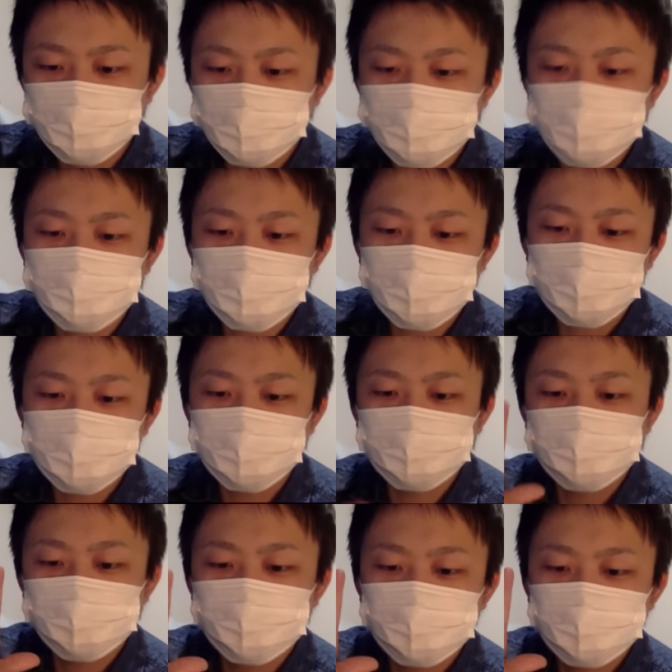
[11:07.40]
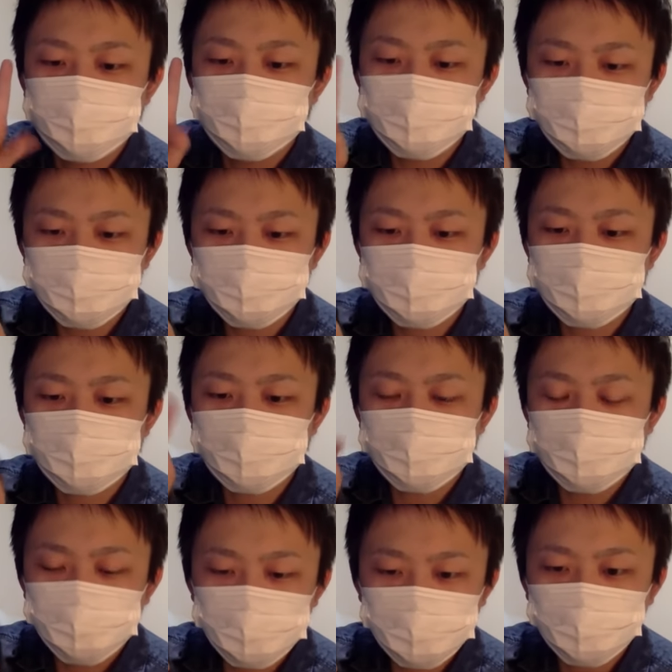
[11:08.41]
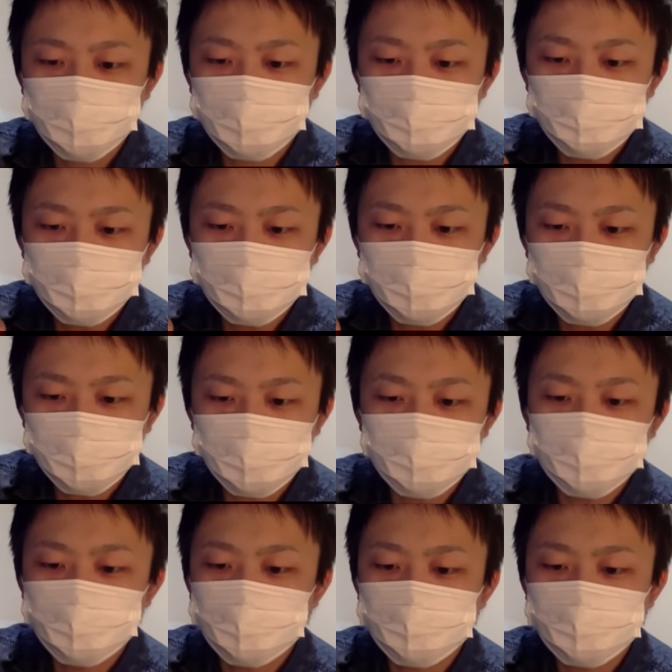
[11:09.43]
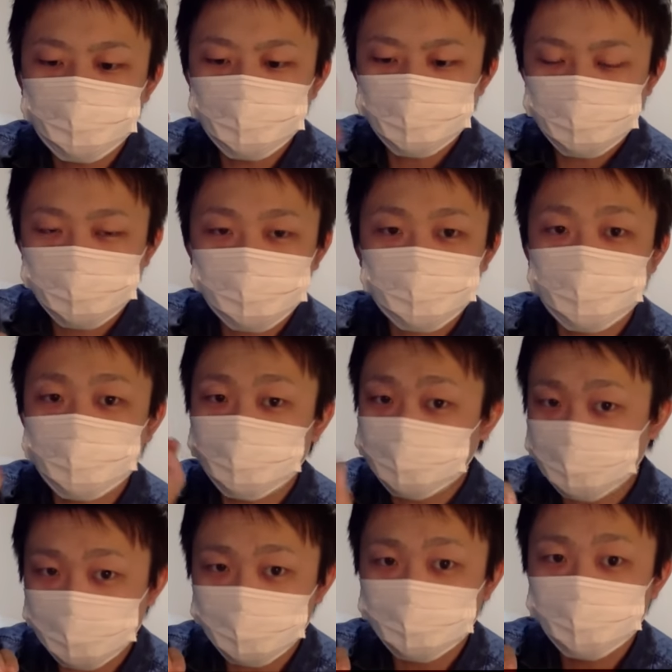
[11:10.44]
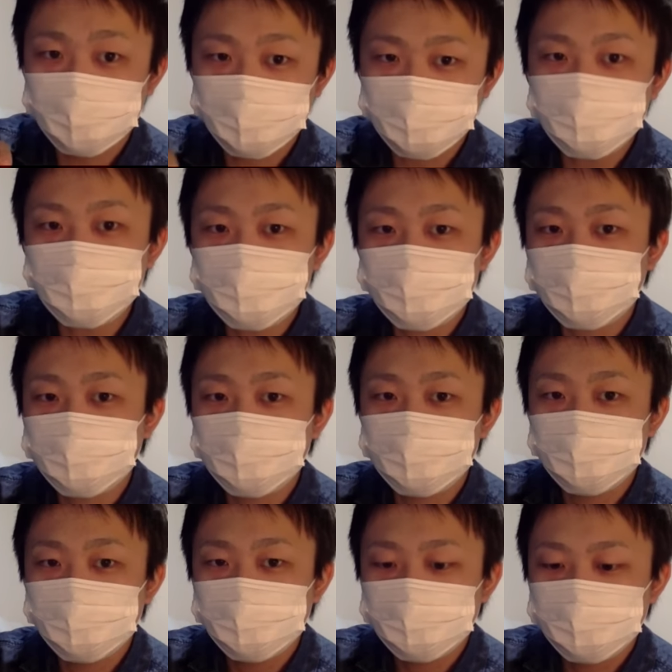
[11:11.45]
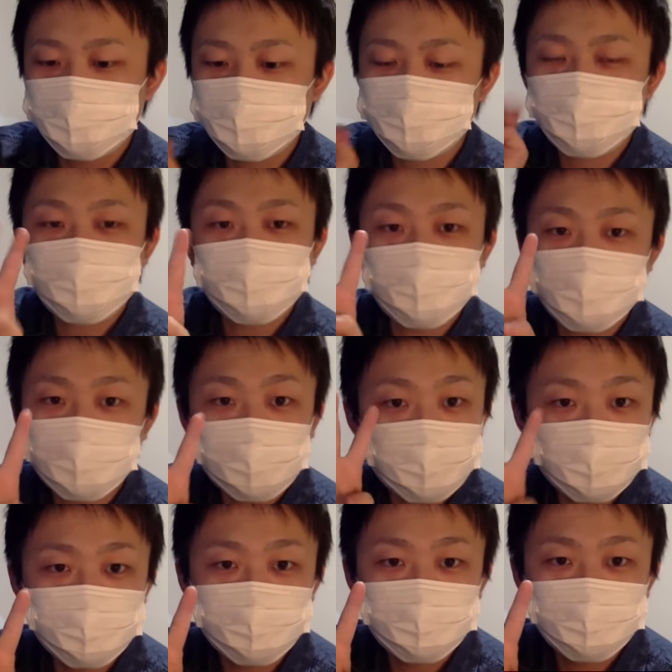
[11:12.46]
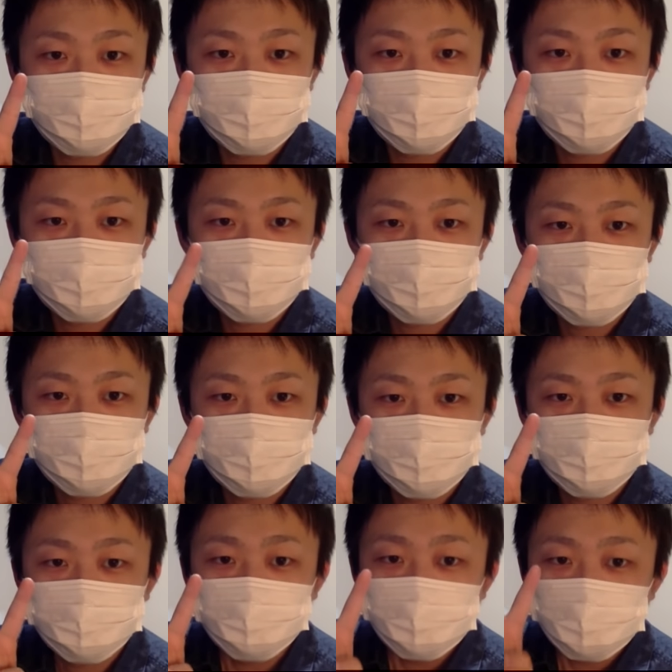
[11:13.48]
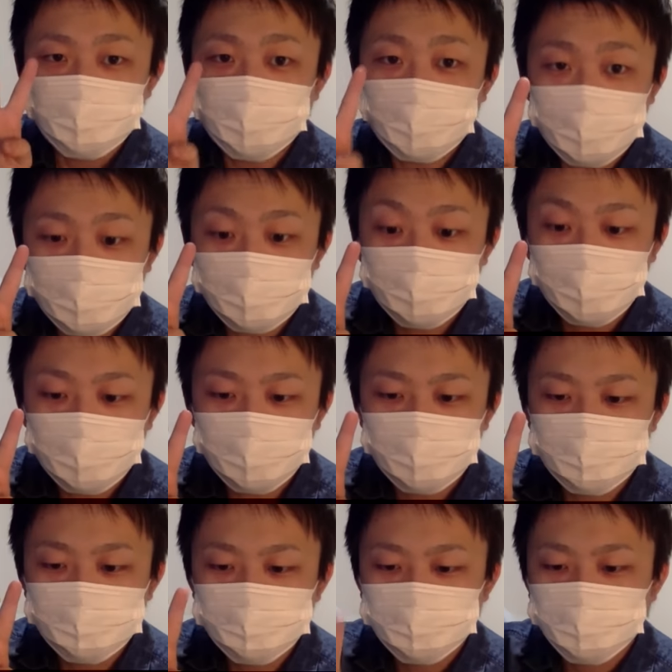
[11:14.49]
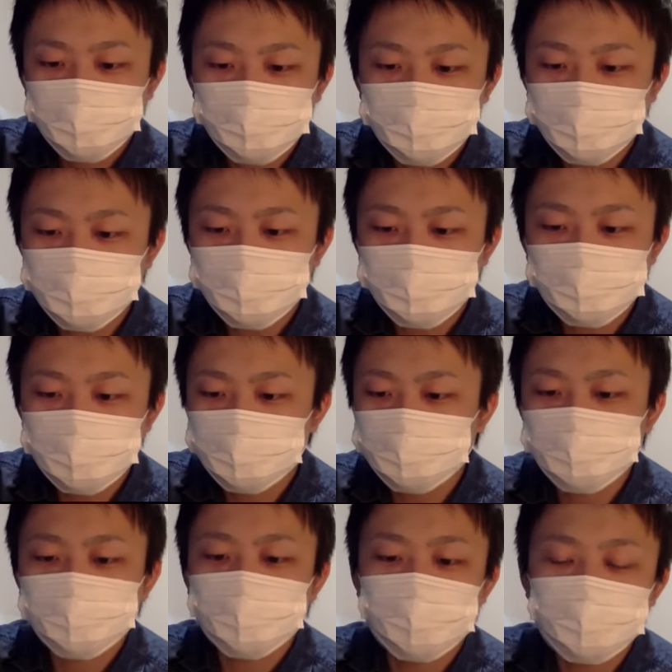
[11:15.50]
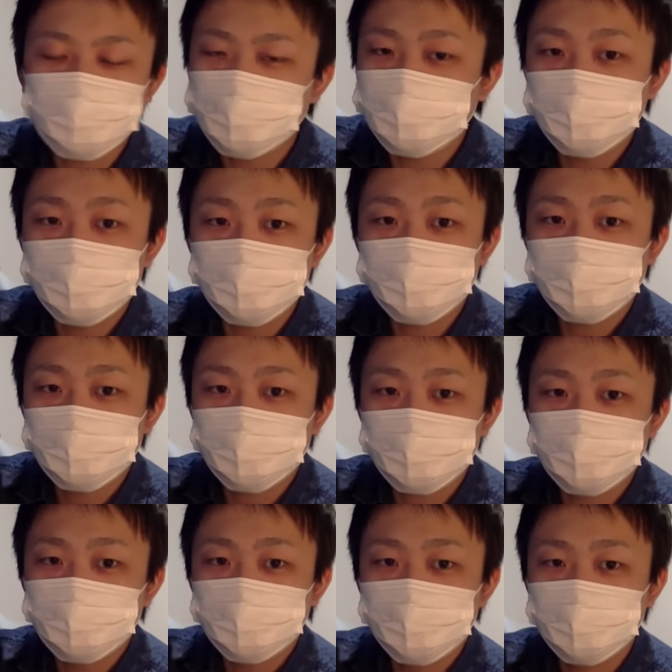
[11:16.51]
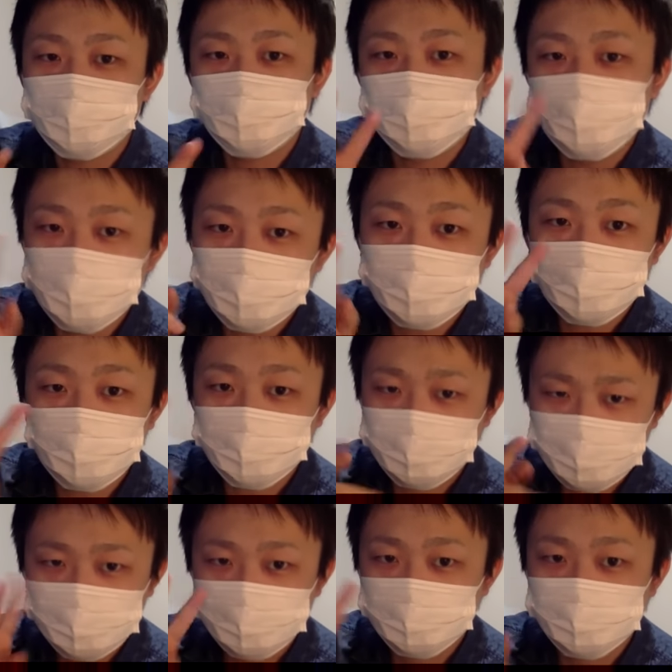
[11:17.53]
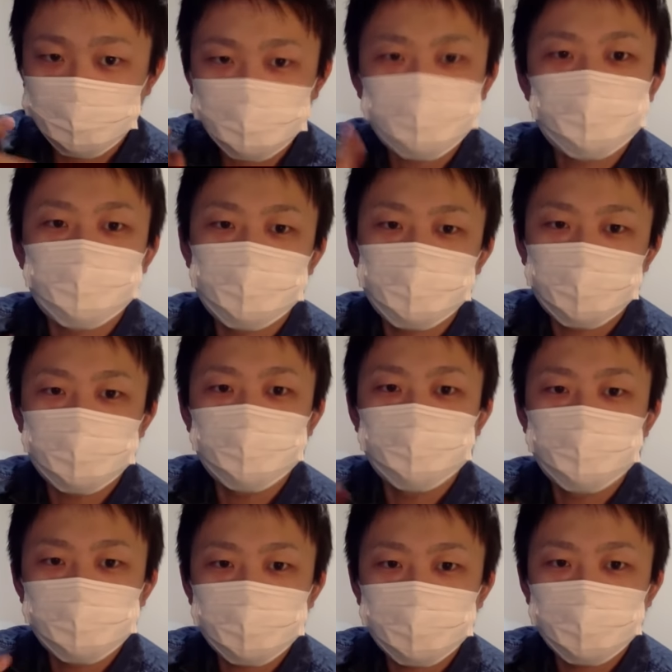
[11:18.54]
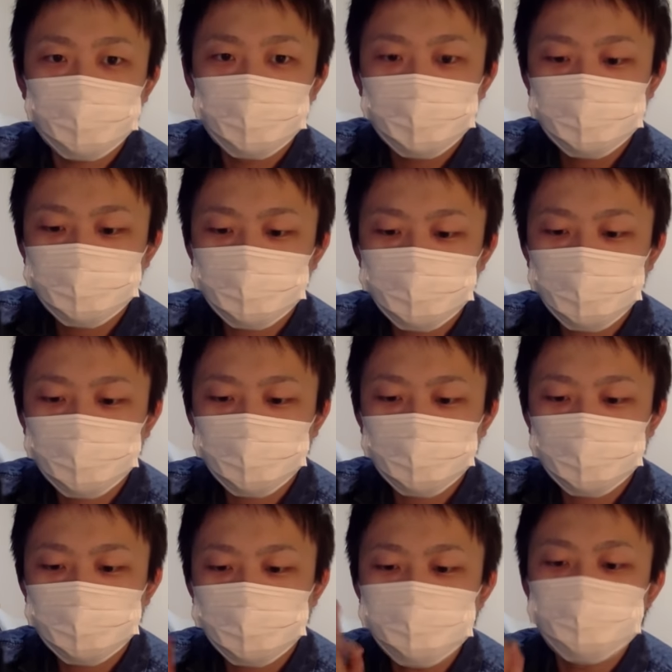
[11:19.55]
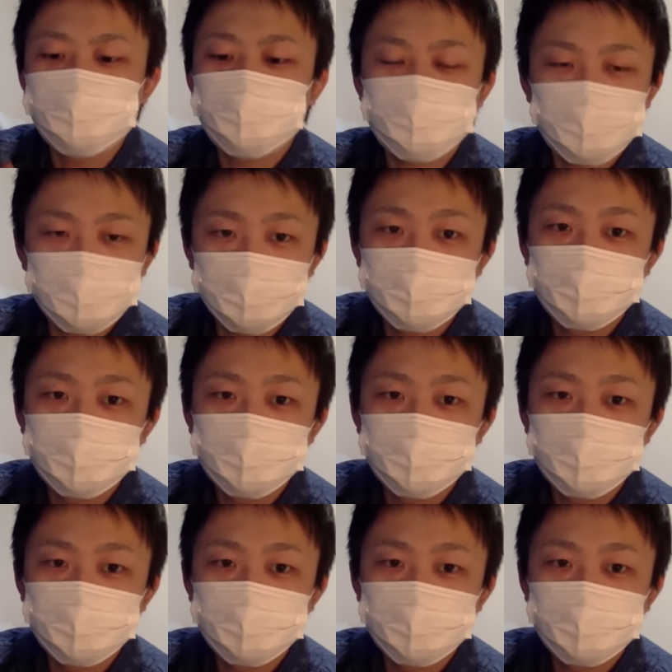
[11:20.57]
例えば、封じ、船長効果無効を、実路筆端。この4つをつけてるキャラだったら、ここのミホークとハンコクのところを入れ替えすることができるので、それでこれが全部つくと